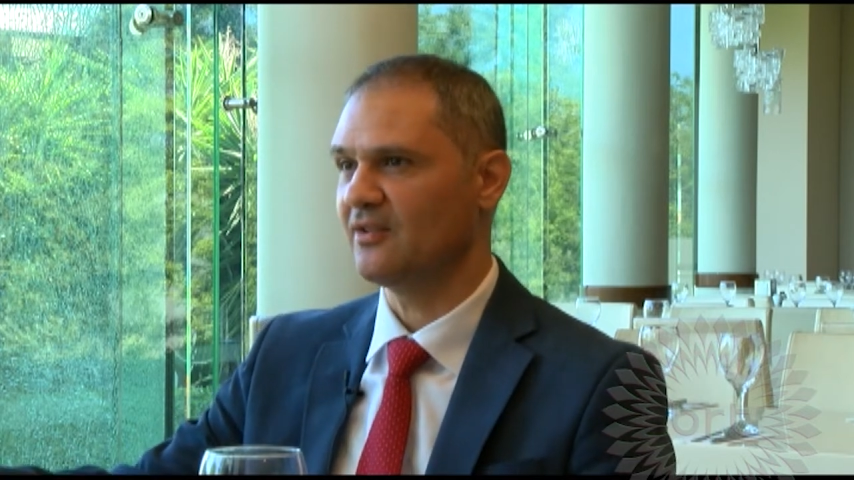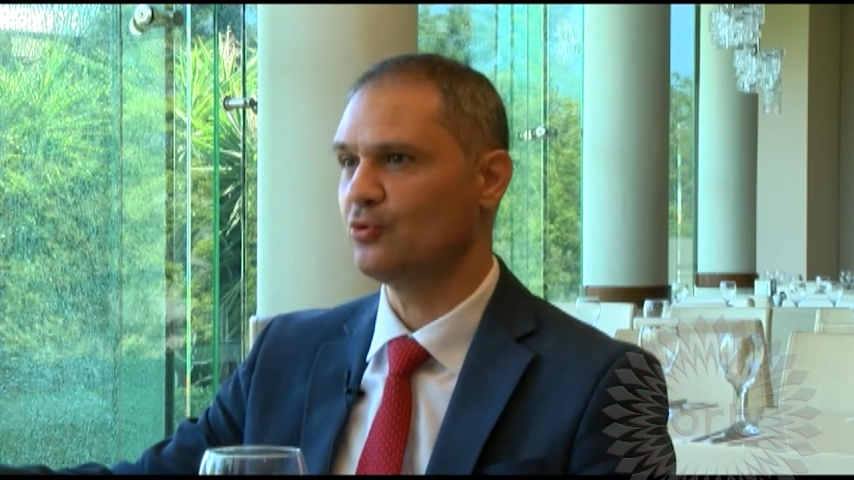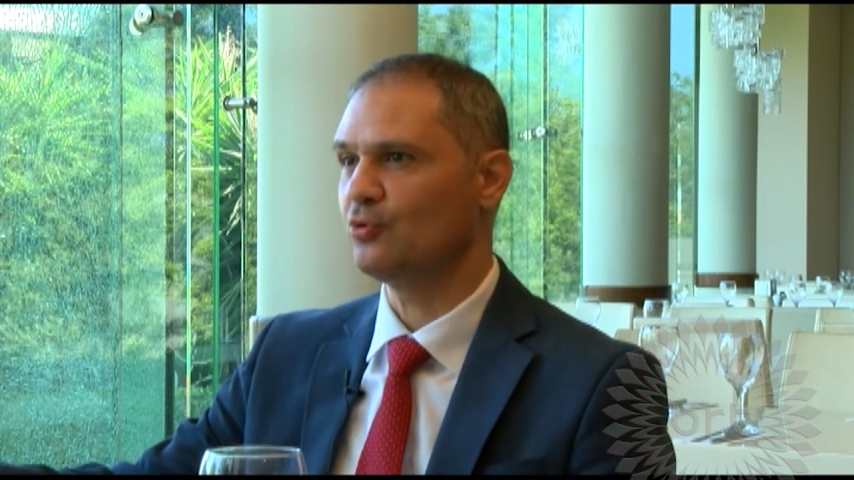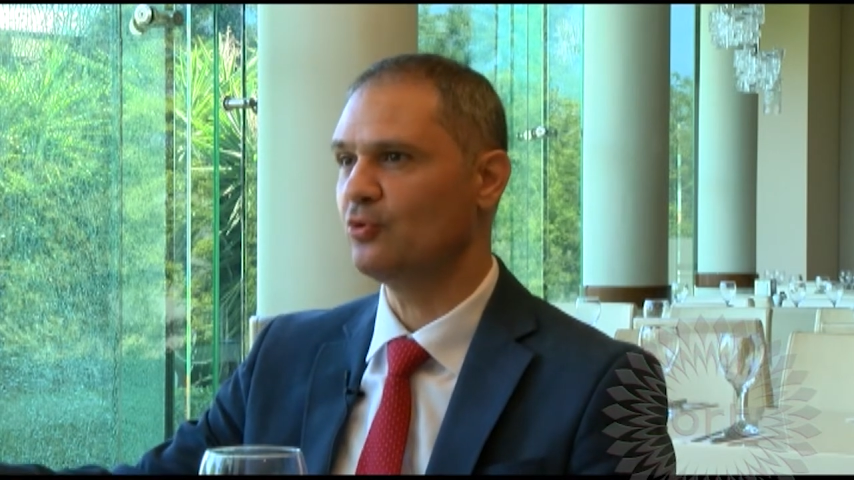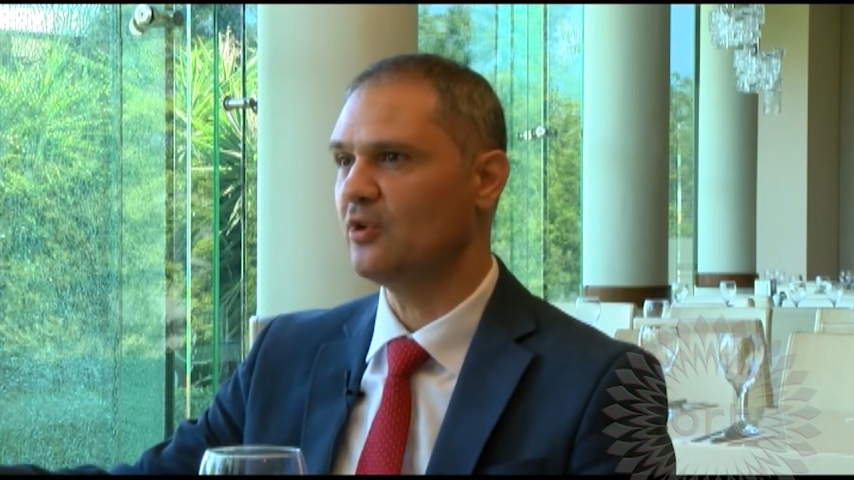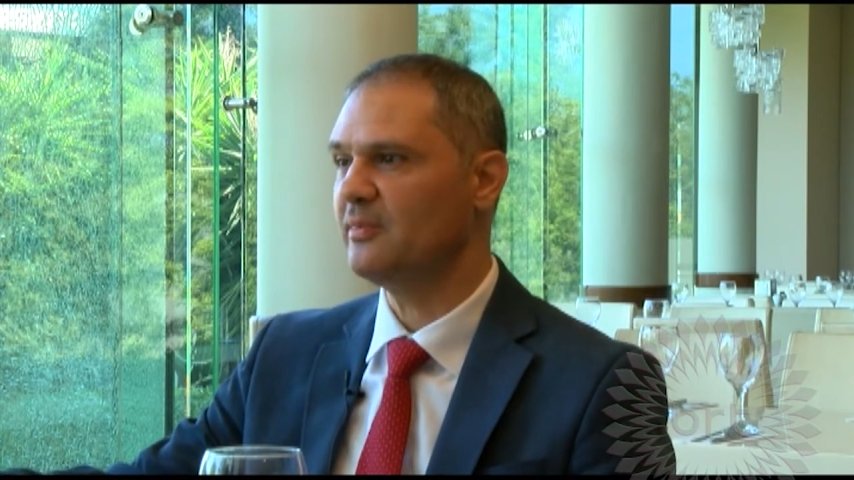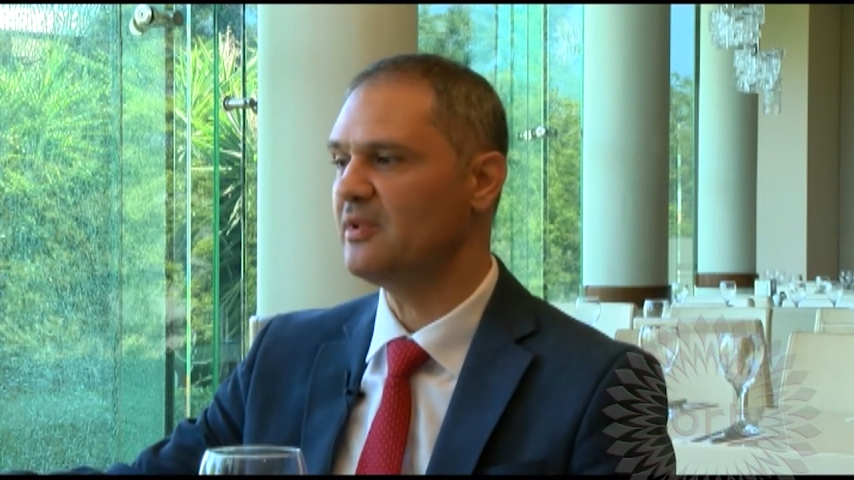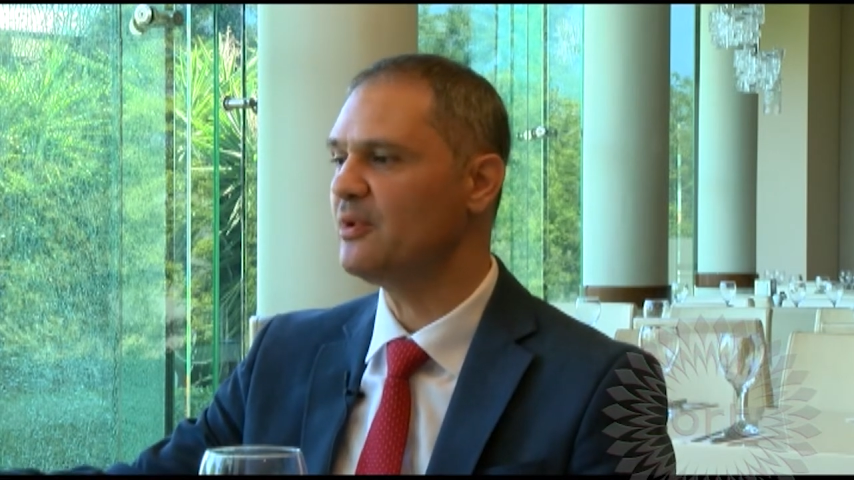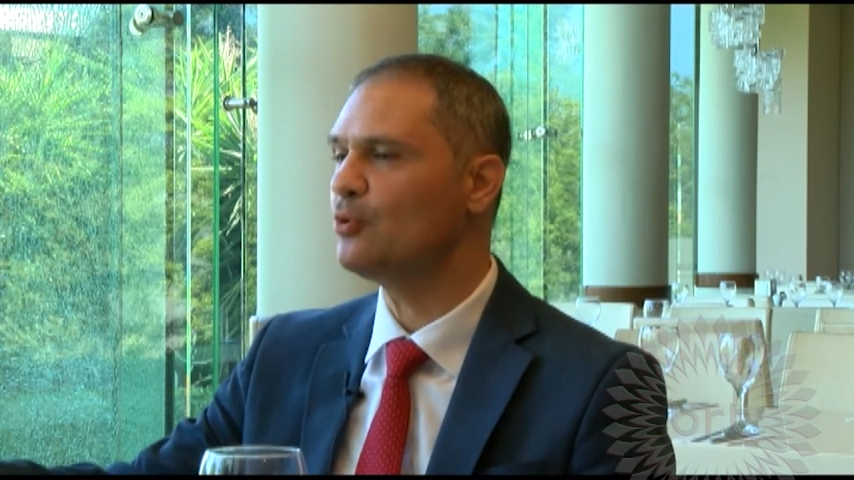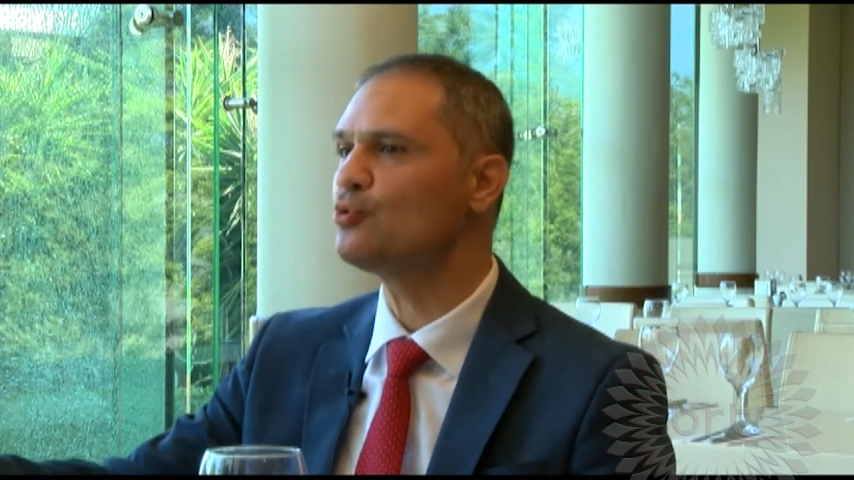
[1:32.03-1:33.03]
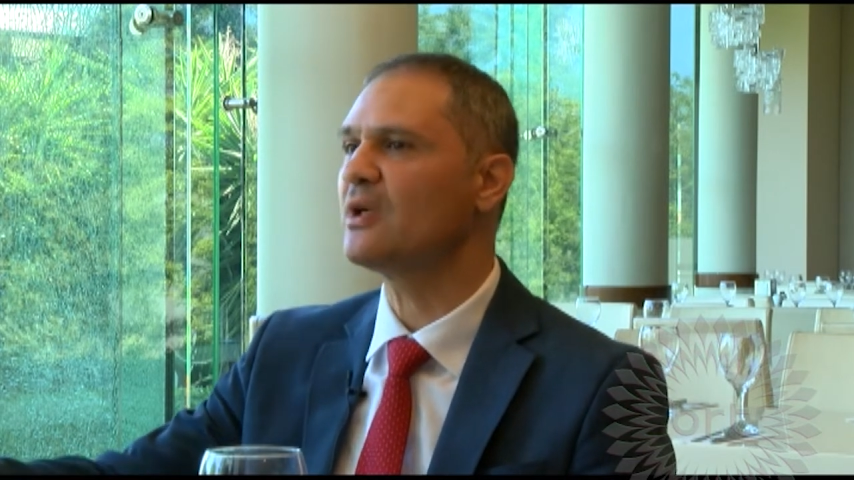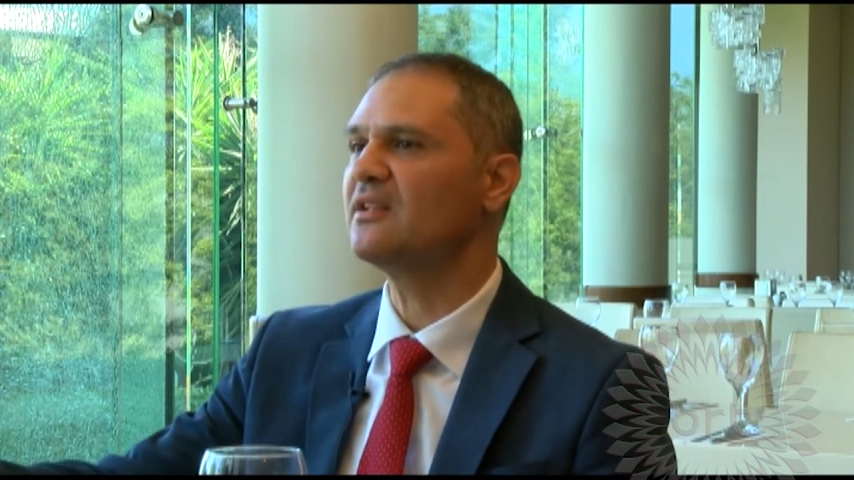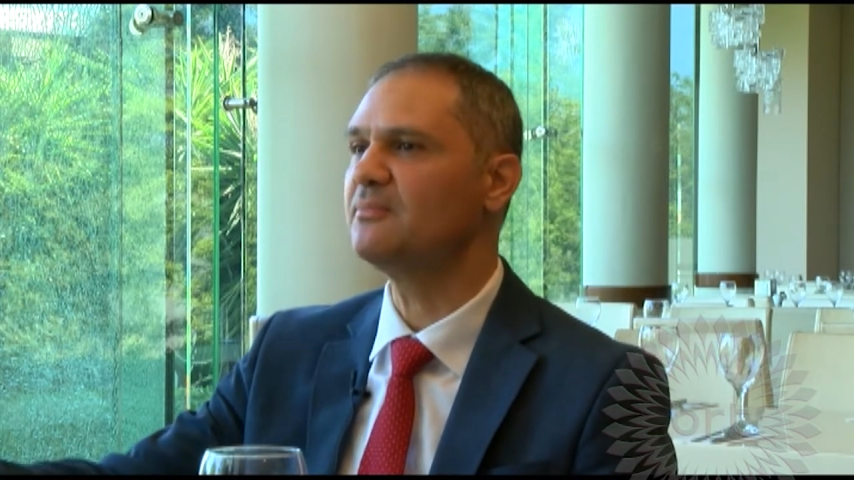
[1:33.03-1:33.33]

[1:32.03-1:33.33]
sürdürülebilir bir küçük